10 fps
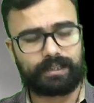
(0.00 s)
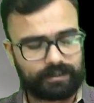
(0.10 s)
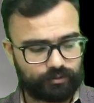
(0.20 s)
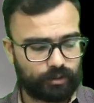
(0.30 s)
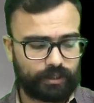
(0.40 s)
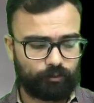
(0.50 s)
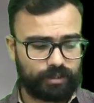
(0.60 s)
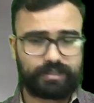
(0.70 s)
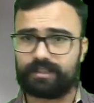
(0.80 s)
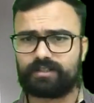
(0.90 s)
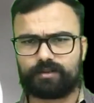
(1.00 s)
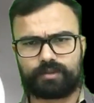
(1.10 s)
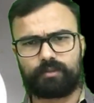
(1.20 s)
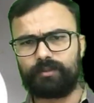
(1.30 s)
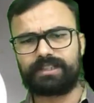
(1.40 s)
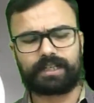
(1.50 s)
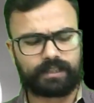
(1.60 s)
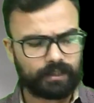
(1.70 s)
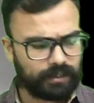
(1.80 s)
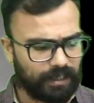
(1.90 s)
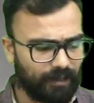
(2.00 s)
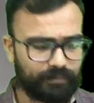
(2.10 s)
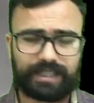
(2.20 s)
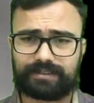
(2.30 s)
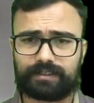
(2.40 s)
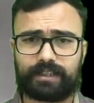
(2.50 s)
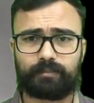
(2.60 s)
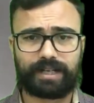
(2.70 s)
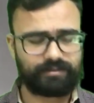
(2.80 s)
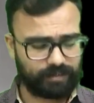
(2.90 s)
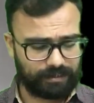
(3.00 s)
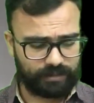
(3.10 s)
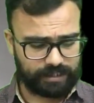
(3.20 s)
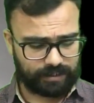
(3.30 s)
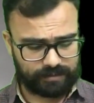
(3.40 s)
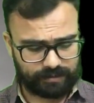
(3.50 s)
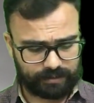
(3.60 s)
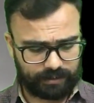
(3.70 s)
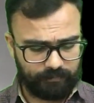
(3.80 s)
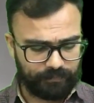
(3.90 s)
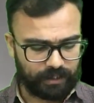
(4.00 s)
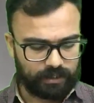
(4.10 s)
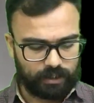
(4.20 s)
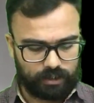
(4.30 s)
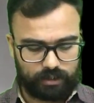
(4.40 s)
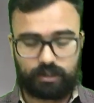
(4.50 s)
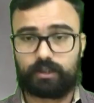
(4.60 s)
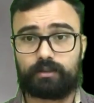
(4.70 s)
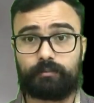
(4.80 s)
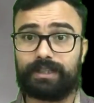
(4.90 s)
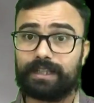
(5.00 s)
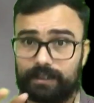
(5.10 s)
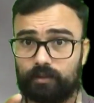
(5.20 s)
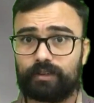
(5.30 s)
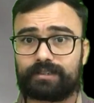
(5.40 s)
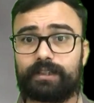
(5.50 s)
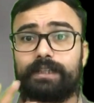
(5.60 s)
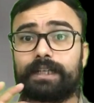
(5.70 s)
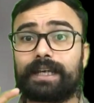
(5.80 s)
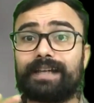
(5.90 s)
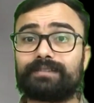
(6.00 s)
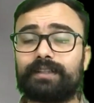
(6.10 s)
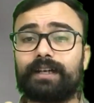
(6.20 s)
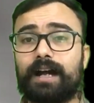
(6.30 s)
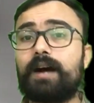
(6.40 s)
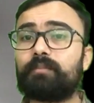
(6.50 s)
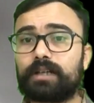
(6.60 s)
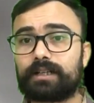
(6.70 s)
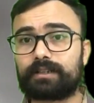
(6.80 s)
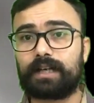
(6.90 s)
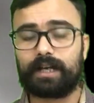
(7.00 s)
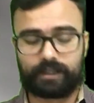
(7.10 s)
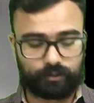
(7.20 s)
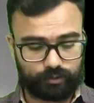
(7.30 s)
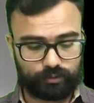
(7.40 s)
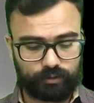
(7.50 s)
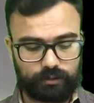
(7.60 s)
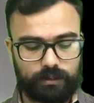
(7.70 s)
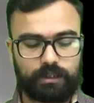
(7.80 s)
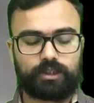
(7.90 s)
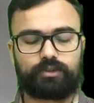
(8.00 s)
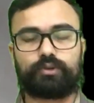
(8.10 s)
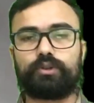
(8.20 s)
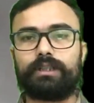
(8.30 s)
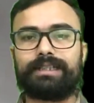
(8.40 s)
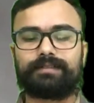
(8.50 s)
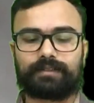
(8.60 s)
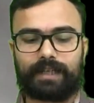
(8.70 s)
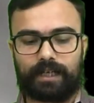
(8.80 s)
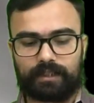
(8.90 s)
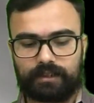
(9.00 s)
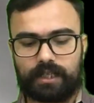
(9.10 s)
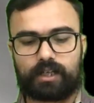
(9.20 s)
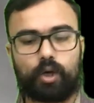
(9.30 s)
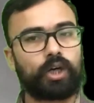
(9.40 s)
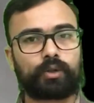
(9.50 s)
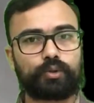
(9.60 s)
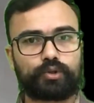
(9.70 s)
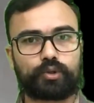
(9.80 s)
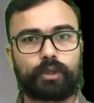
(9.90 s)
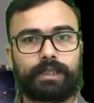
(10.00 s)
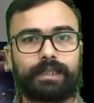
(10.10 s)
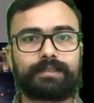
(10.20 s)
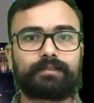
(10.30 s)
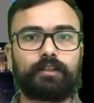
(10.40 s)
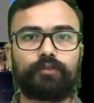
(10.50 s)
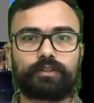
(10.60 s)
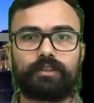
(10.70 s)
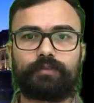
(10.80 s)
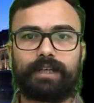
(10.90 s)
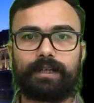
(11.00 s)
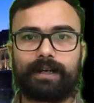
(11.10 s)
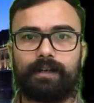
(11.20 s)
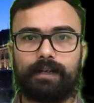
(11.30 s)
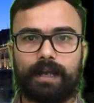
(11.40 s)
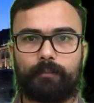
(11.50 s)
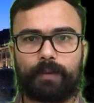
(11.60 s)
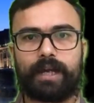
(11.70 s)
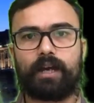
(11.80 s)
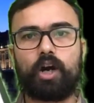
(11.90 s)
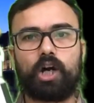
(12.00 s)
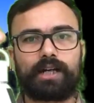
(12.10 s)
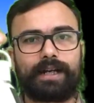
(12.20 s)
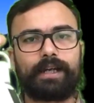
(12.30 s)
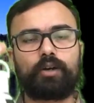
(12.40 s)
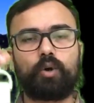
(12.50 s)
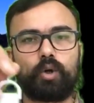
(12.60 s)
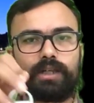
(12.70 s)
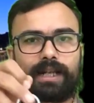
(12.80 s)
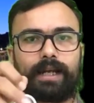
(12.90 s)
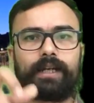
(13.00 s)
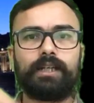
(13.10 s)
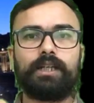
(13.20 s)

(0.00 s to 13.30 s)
लिंक्स जो है वो नीचे डिस्क्रिप्शन में मिल जाएगी आप देख सकते हैं प्राइस वगैरह भी चेक कर सकते हैं आ, मैं रहा हूँ वैसे ये कैसे काम करता है दोस्तों तो इसके अंदर और कुछ तो नहीं है सिर्फ और सिर्फ एक लैंप है और एक होल्डर है